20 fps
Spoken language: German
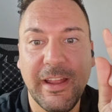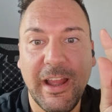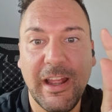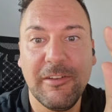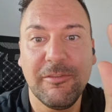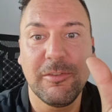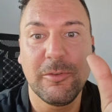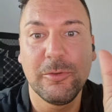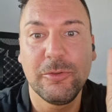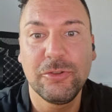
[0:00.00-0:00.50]

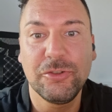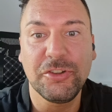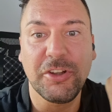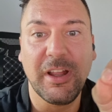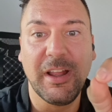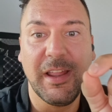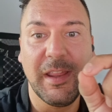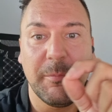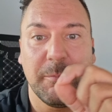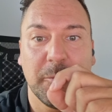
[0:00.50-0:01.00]
einfach uns
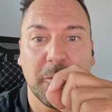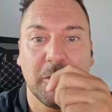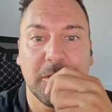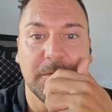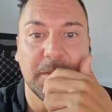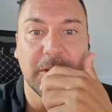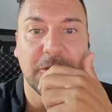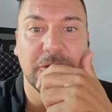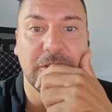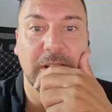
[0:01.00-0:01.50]
schreiben
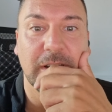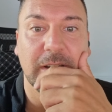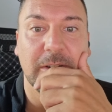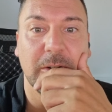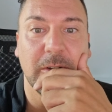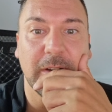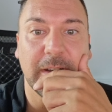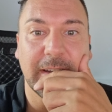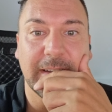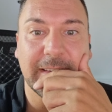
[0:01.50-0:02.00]
und wir
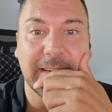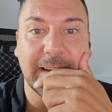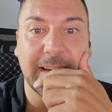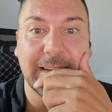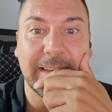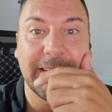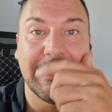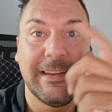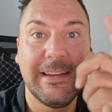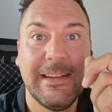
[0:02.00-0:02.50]
schicken euch
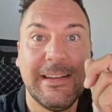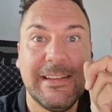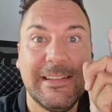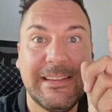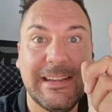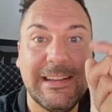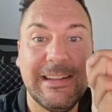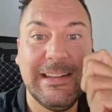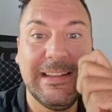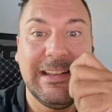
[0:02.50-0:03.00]
dann
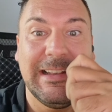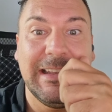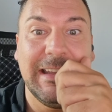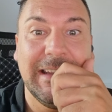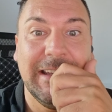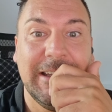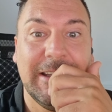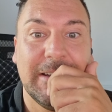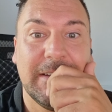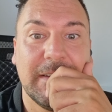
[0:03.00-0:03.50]
den
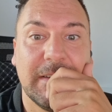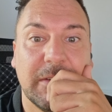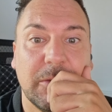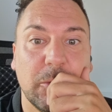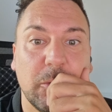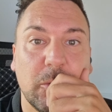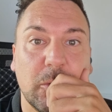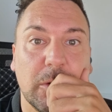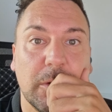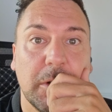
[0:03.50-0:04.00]
Link
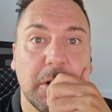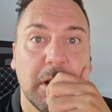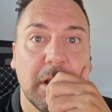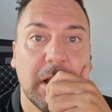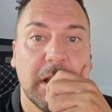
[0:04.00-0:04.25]
zu,